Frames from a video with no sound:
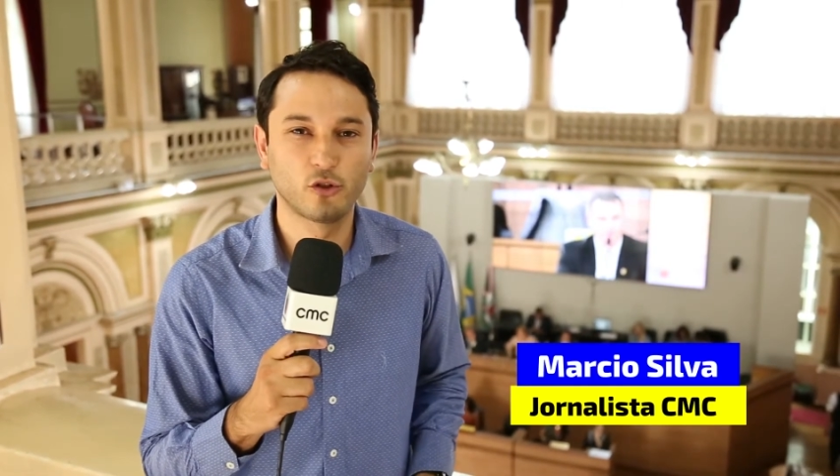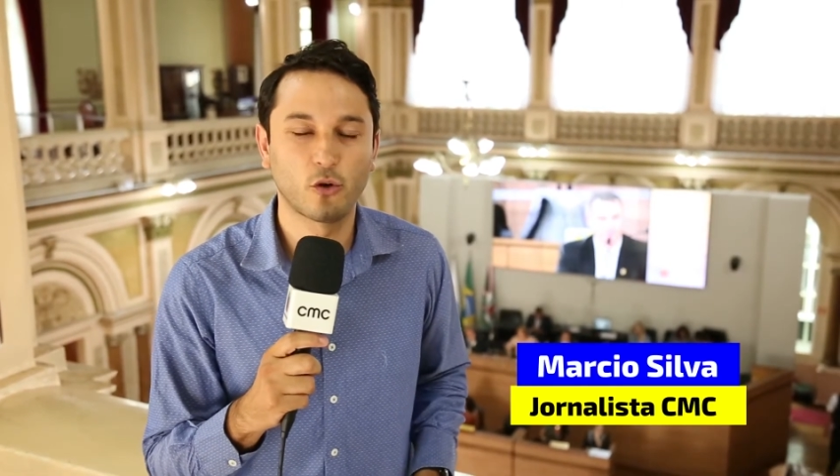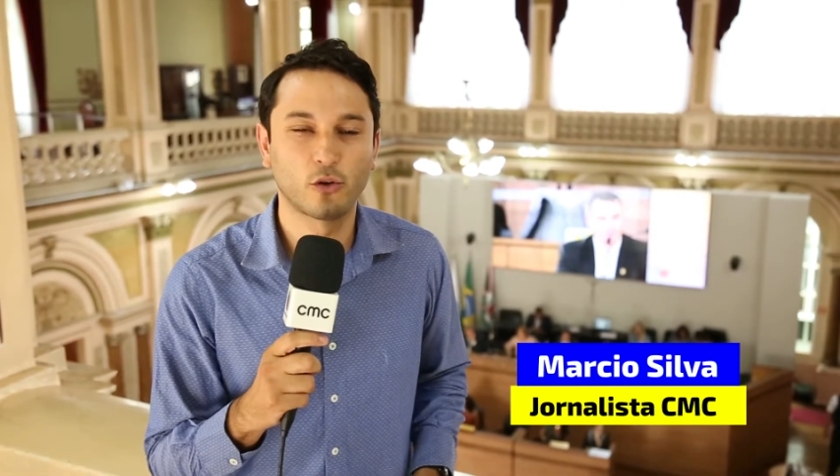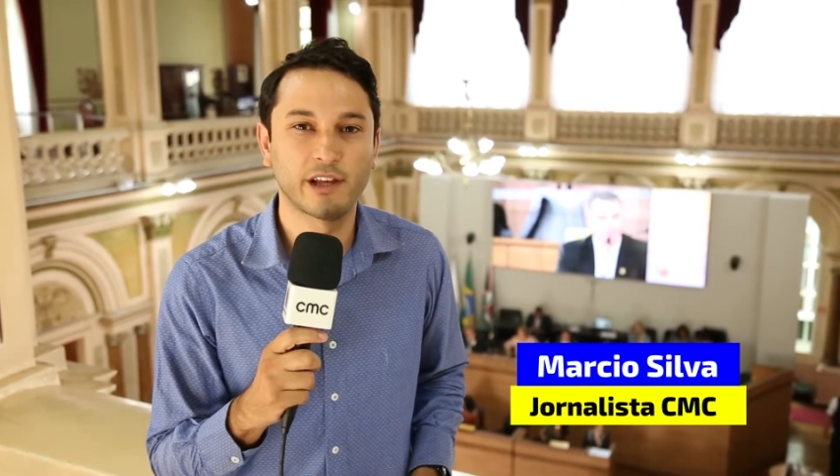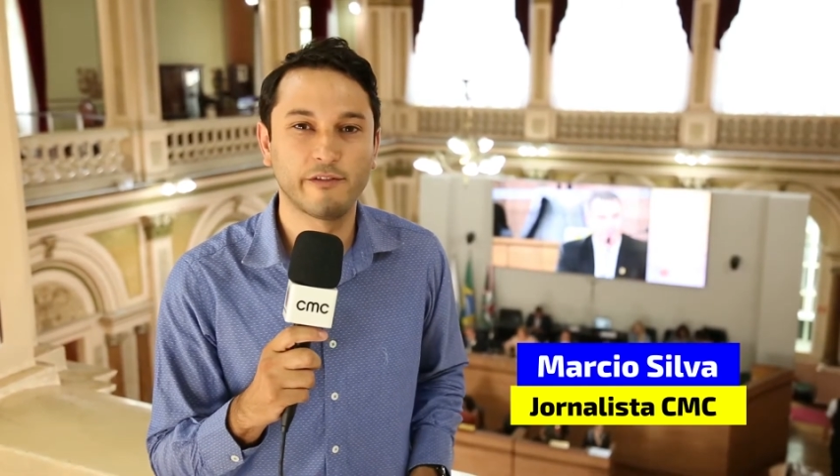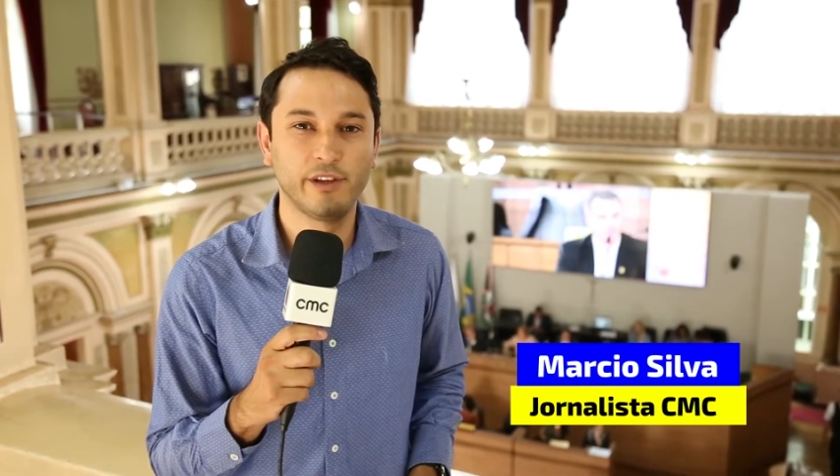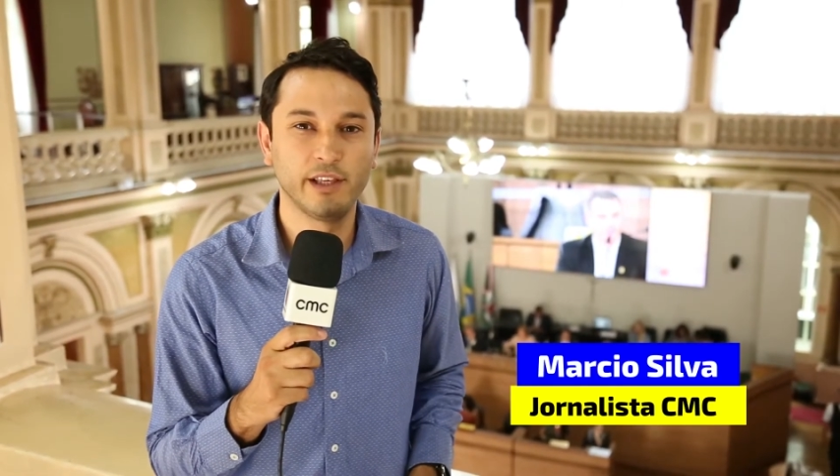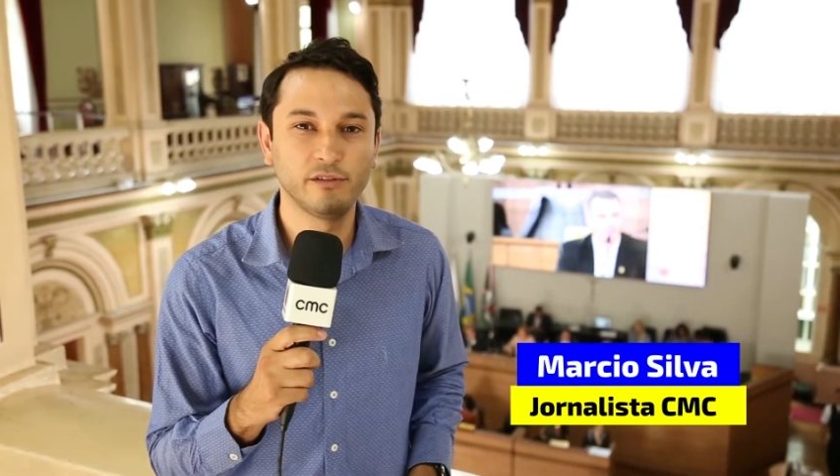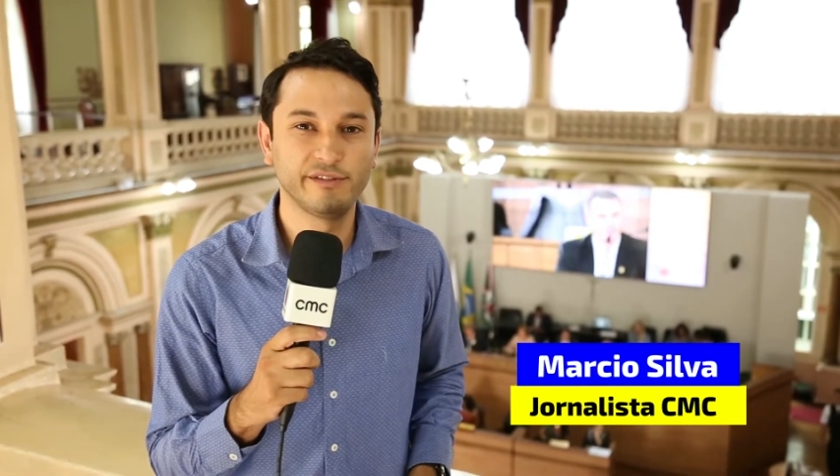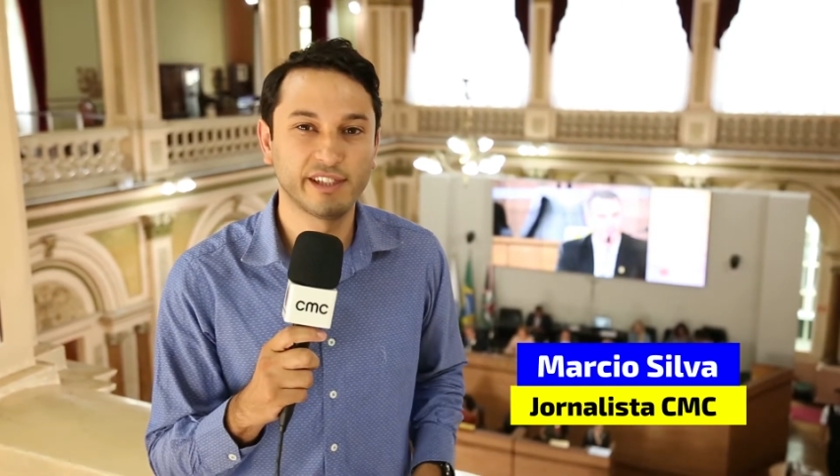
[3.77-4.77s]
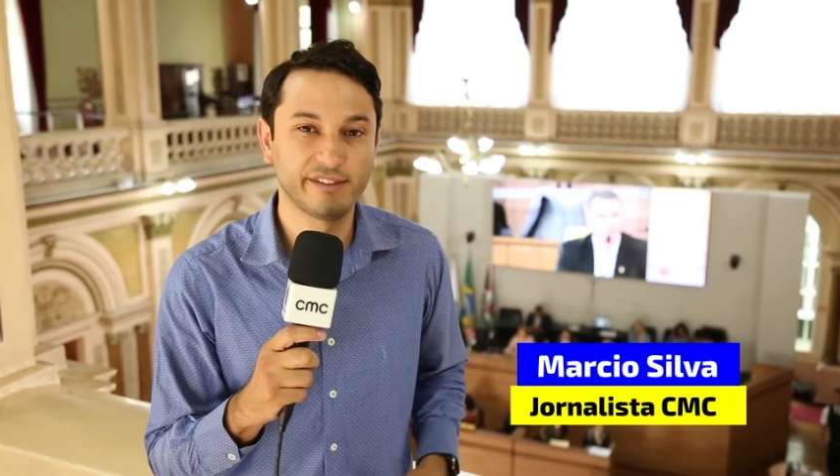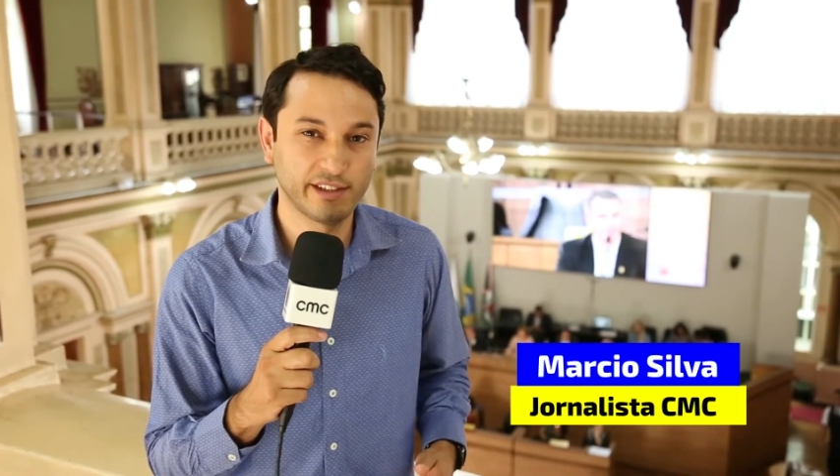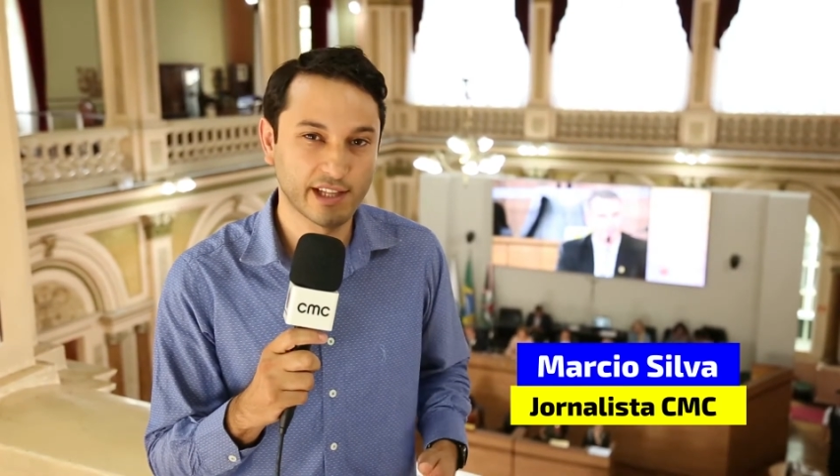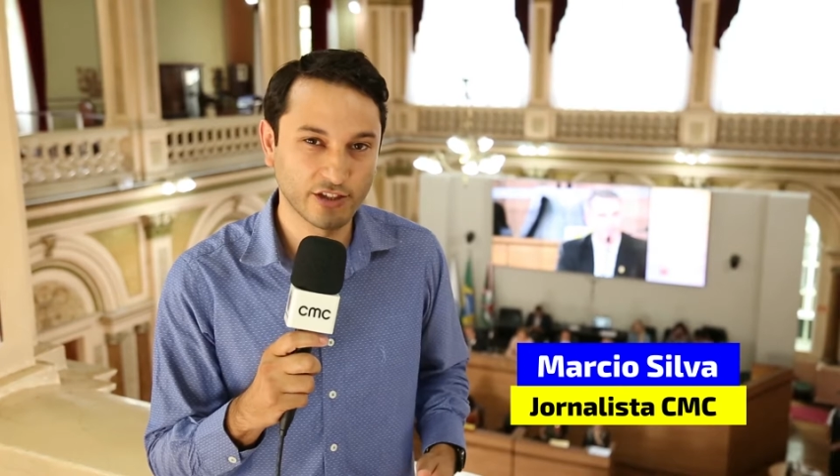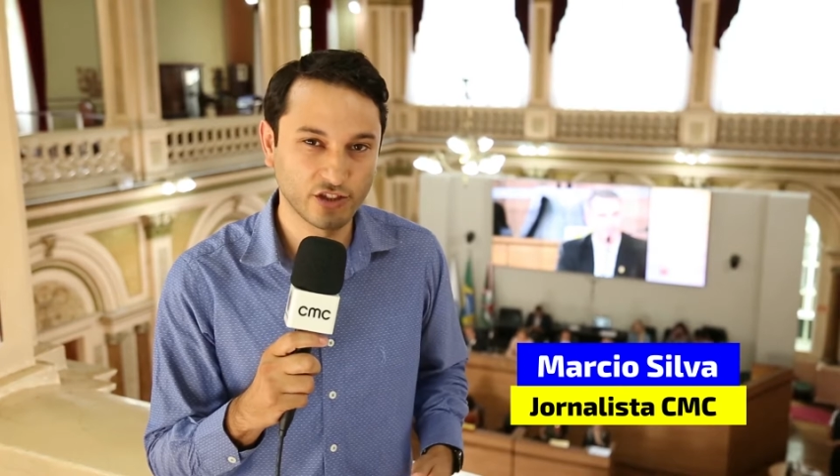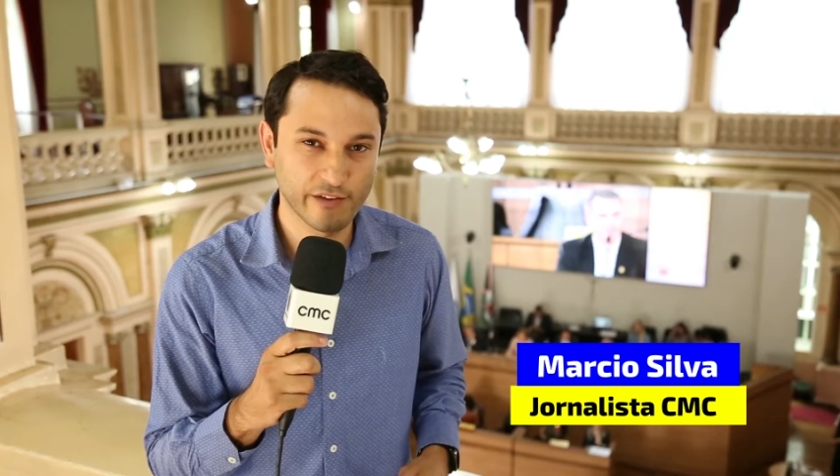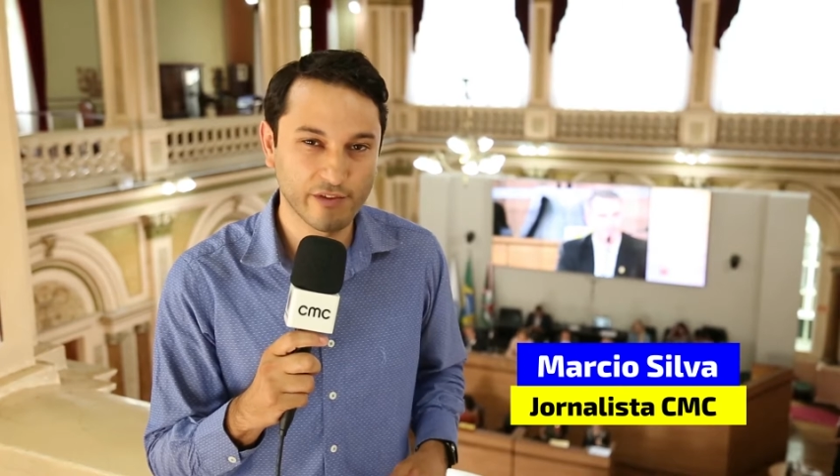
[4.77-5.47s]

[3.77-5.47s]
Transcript: de coronavírus e a cidade